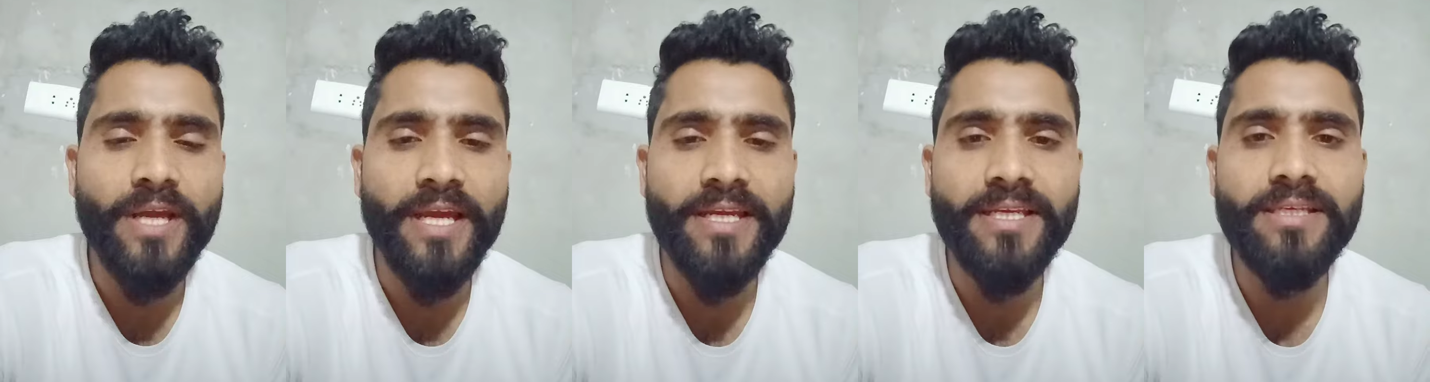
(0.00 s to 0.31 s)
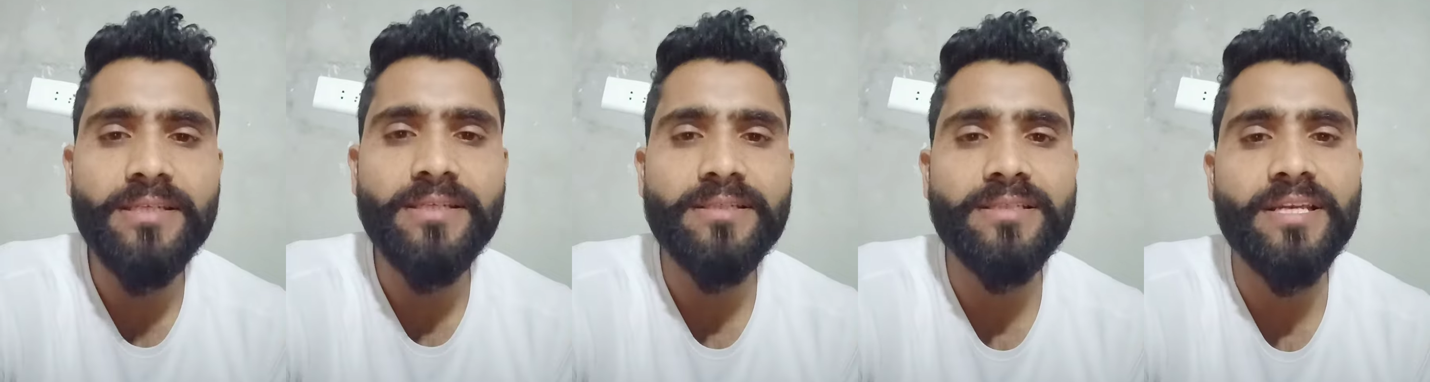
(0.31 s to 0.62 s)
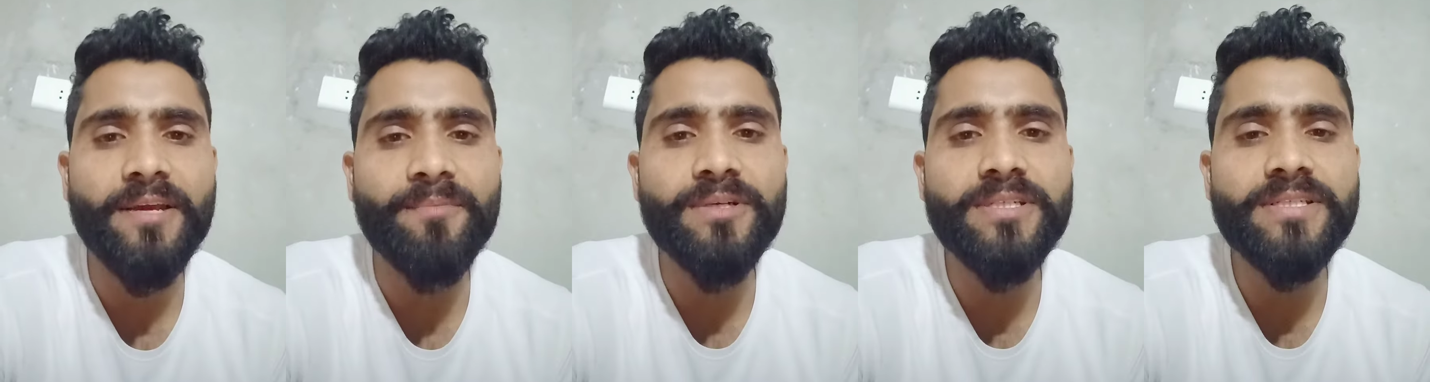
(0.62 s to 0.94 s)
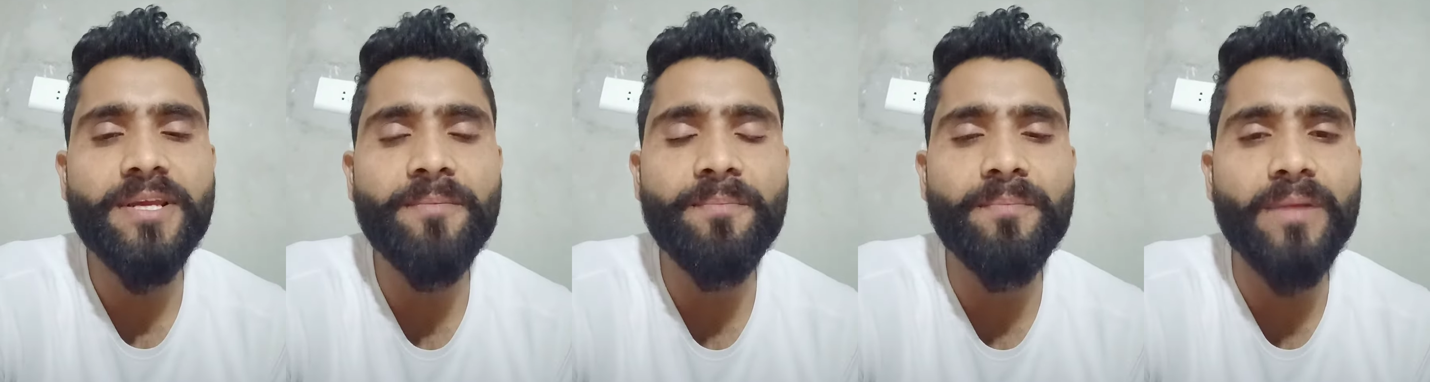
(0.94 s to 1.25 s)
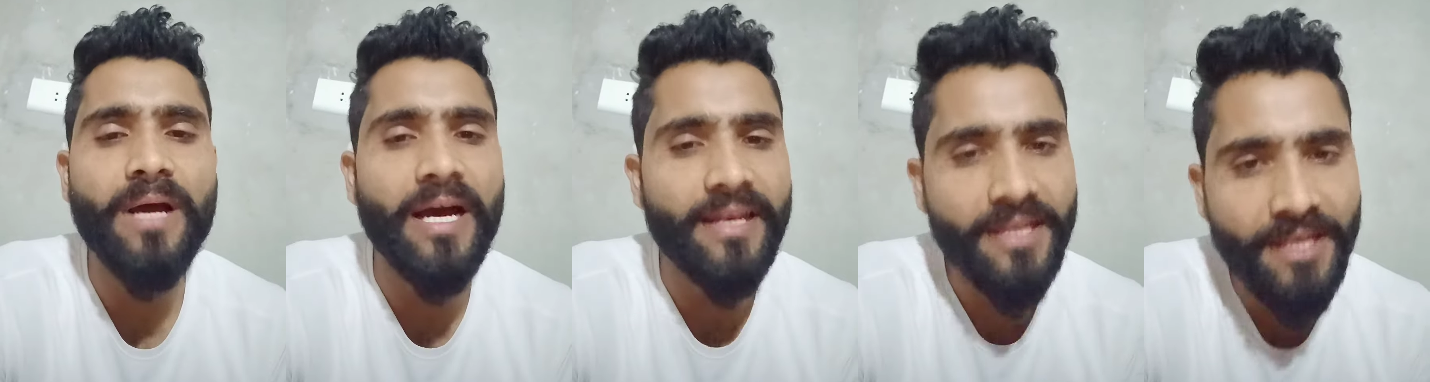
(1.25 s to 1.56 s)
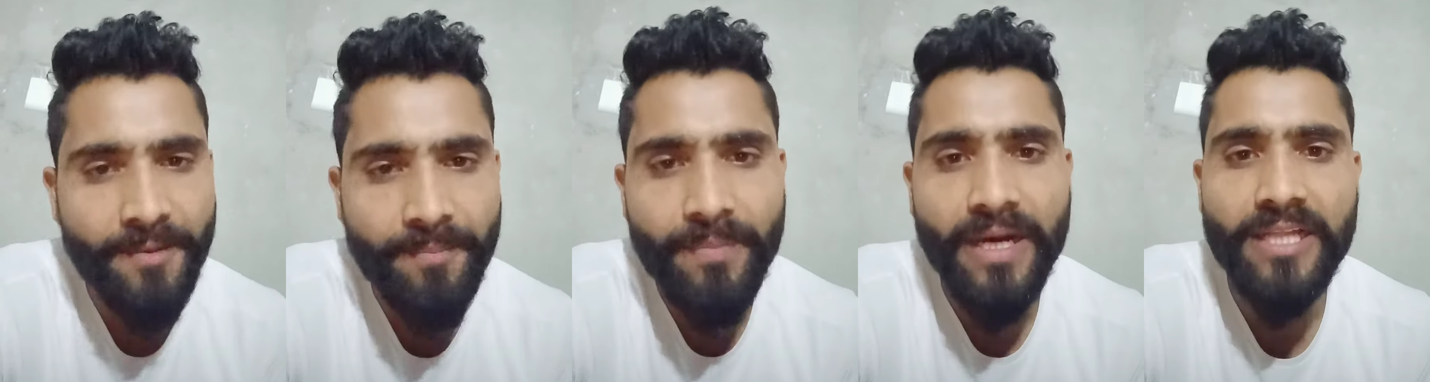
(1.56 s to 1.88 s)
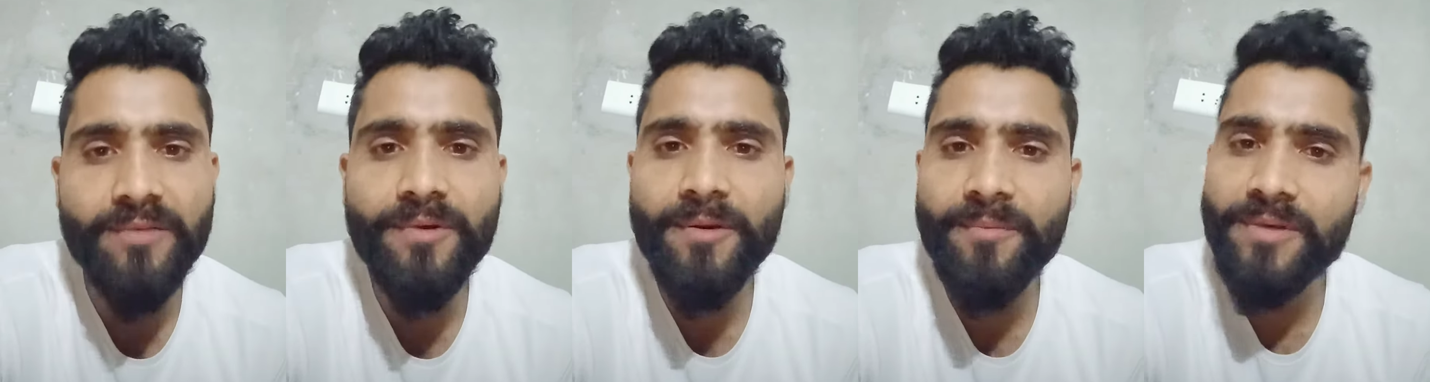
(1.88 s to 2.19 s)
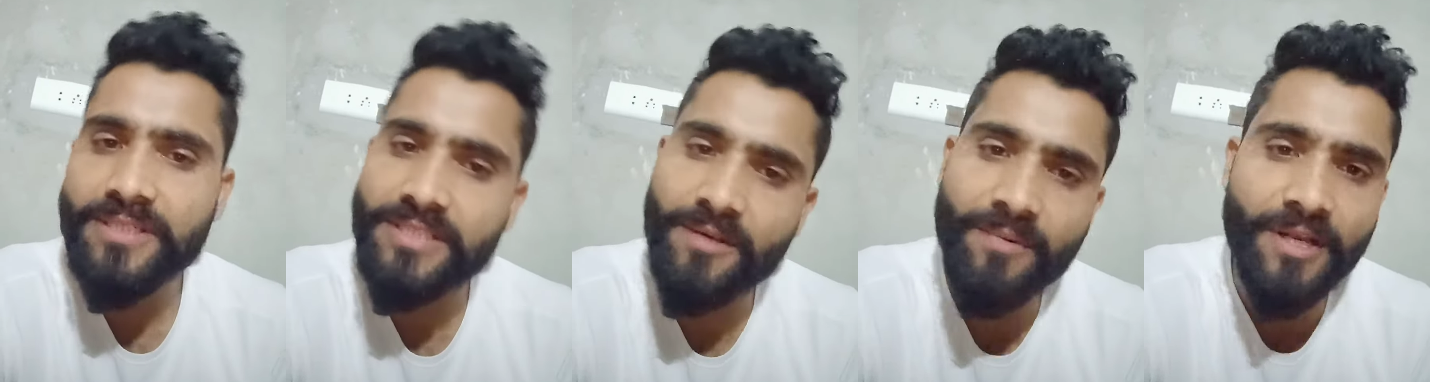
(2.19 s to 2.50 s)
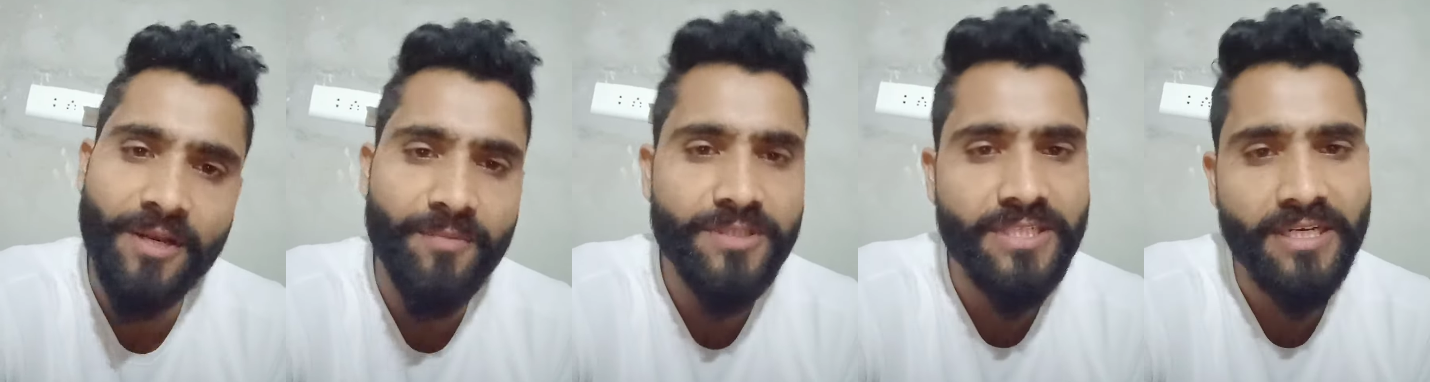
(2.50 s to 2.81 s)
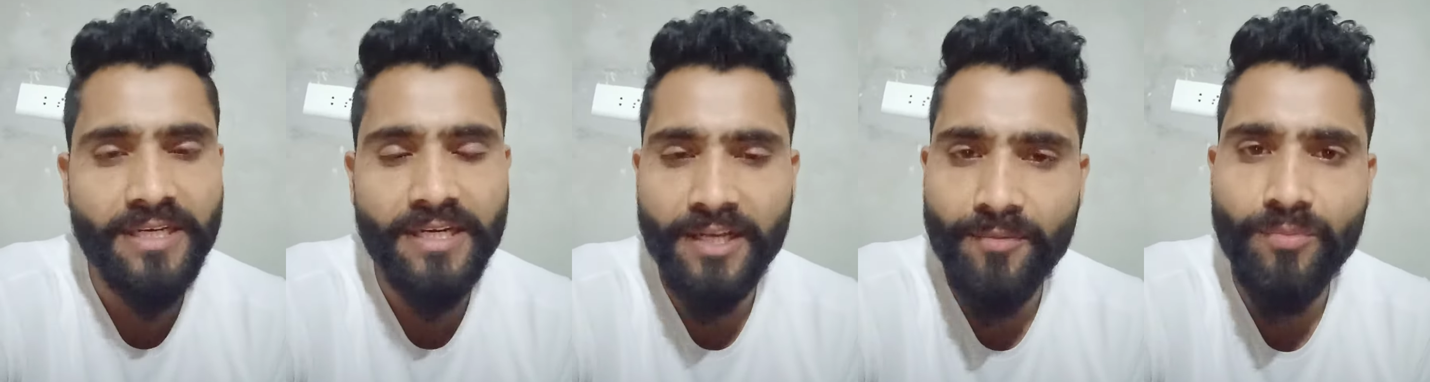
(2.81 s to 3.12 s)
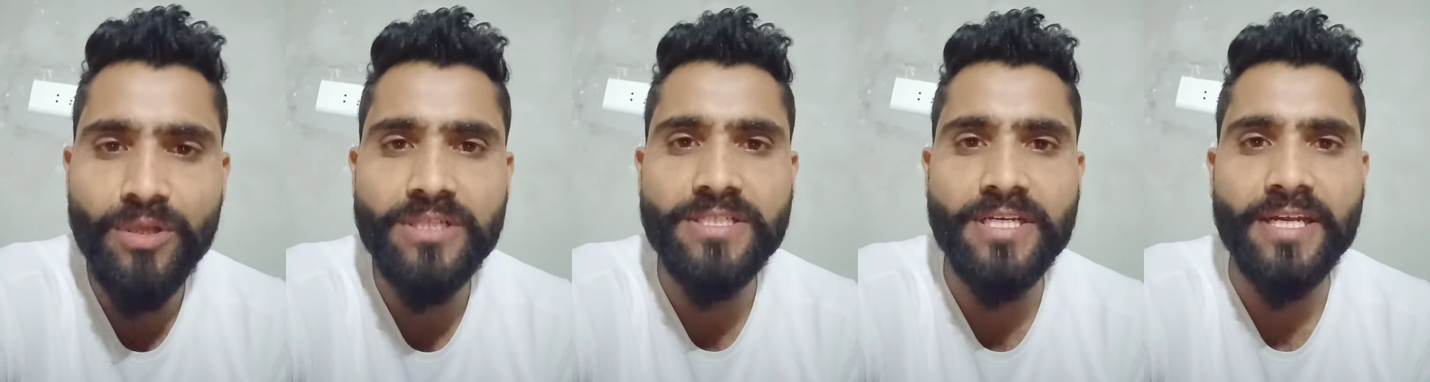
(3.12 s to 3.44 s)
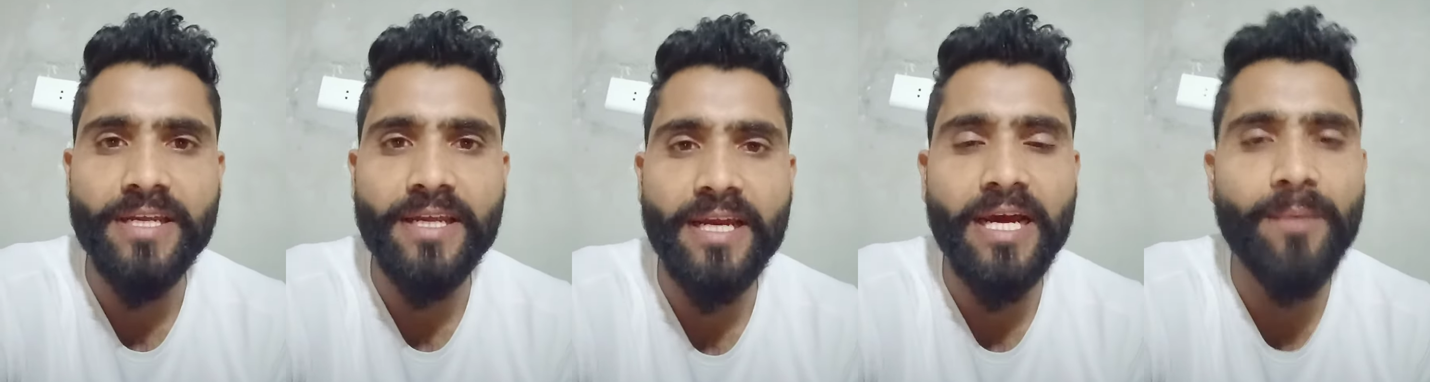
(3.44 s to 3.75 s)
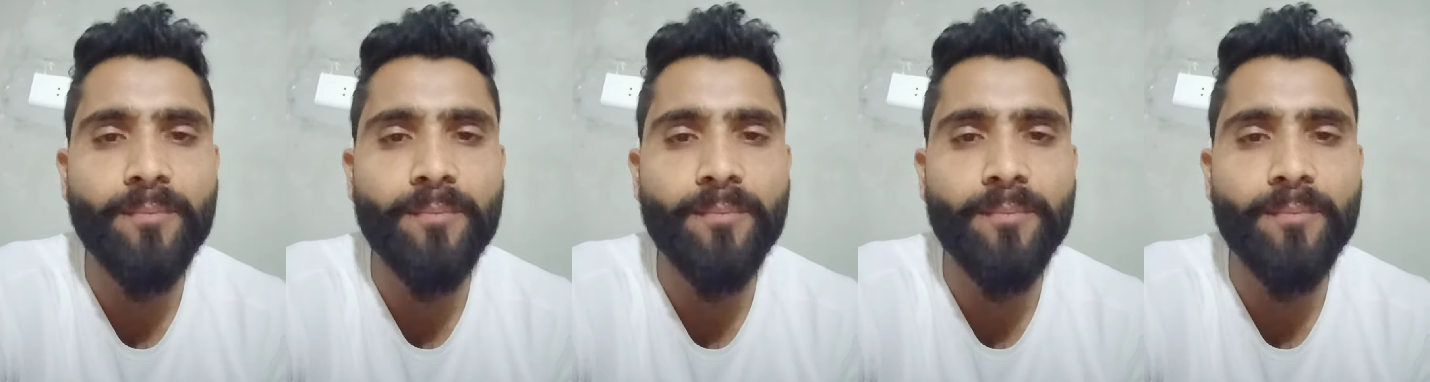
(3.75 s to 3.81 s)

है कि सिलेबस के आने के बाद में हमें इसके बारे में जानकारी मिल जाएगी